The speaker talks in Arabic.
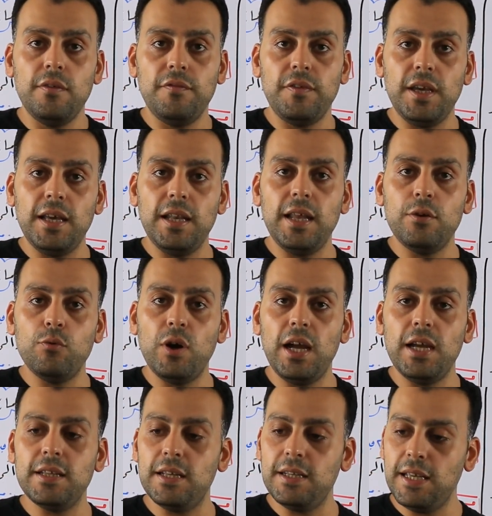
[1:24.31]
فعلا
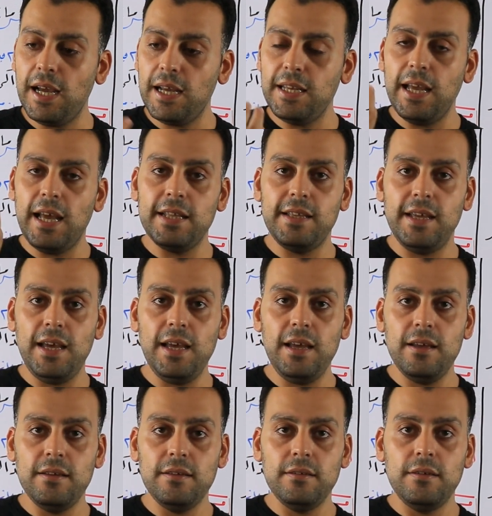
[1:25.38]
واحدا يعني
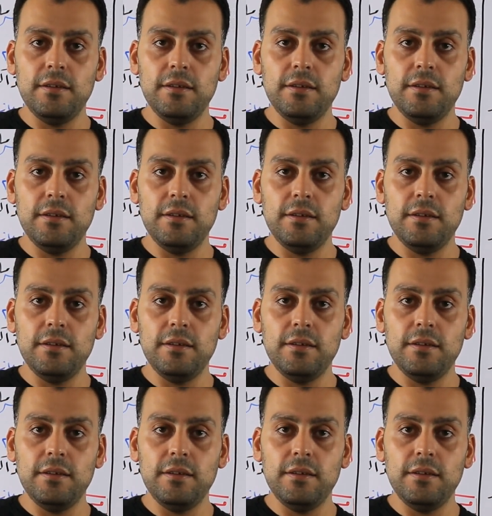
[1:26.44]
أداة